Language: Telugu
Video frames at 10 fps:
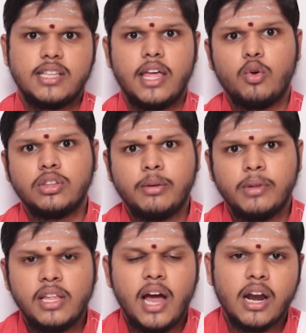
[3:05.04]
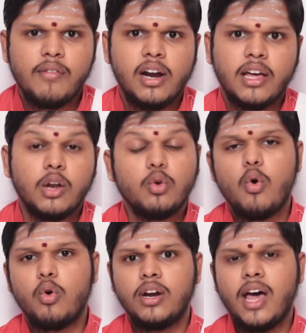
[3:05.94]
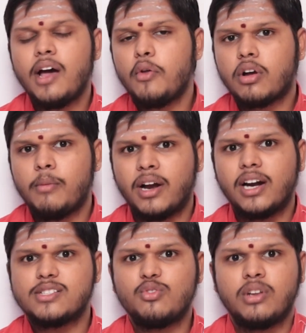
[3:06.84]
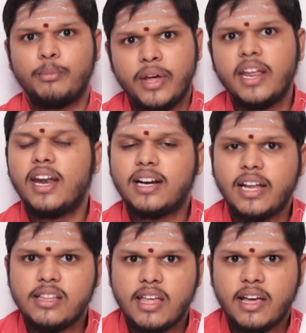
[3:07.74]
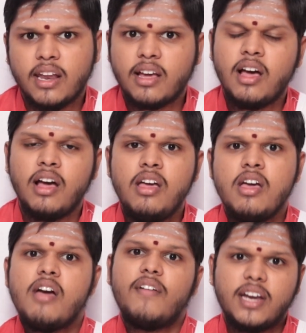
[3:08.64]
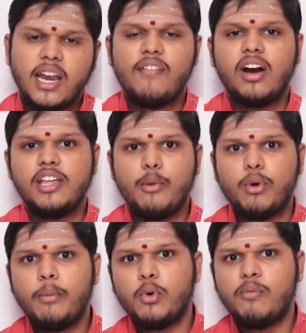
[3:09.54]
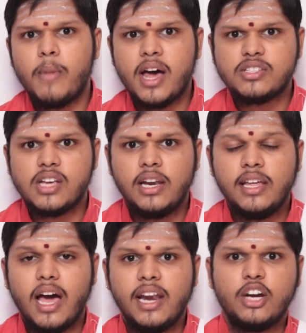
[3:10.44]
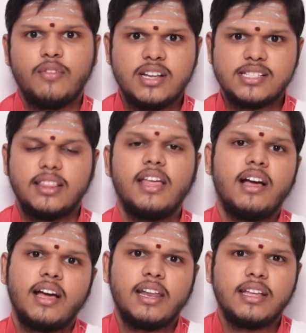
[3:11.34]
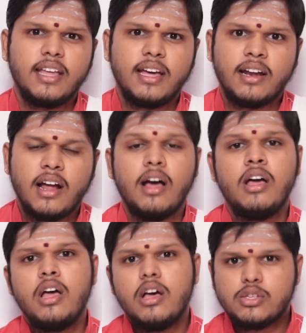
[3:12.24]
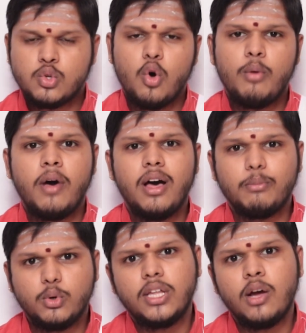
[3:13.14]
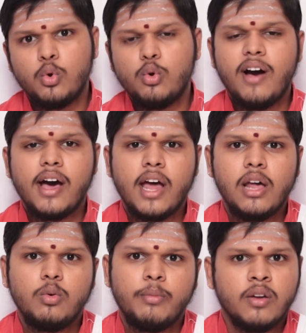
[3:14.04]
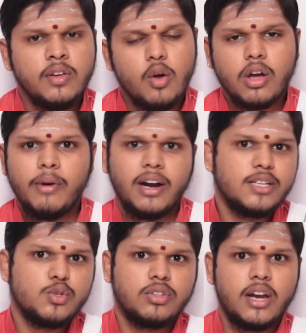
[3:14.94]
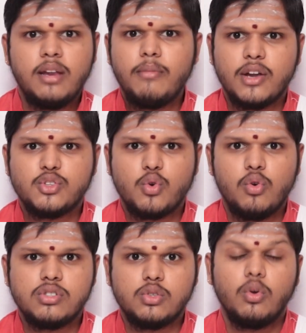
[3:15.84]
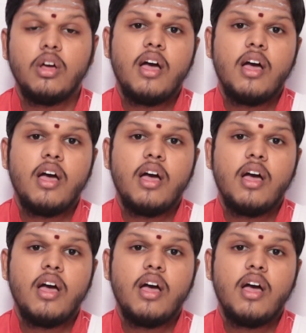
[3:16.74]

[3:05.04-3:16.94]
వస్తే కొంతమంది ఆడవాళ్ళకి అనుకోకుండా ఆ యొక్క మంగళసూత్రం పెరిగినట్లయితే కనుక అంటేనే వాళ్ళు ఎప్పుడెప్పుడు మార్చాలి అనేటువంటి సందేహం కలిగితే కనుక సోమ బుధ గురువారాలు మనం ఈ యొక్క మంగళసూత్రాన్ని మార్చుకోవచ్చు